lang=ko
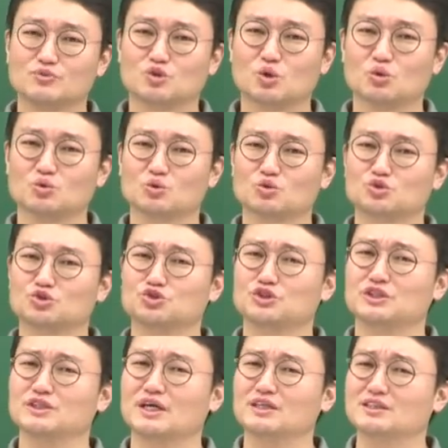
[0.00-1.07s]
정도
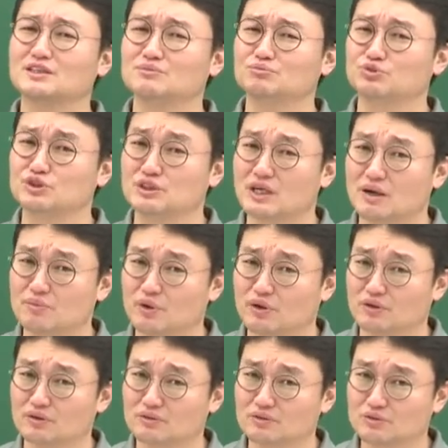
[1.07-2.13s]
수준이 되시는
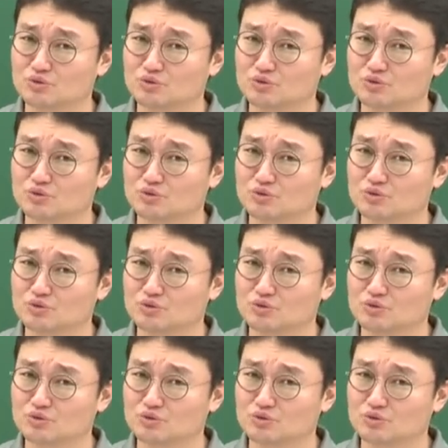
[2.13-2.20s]
분이라면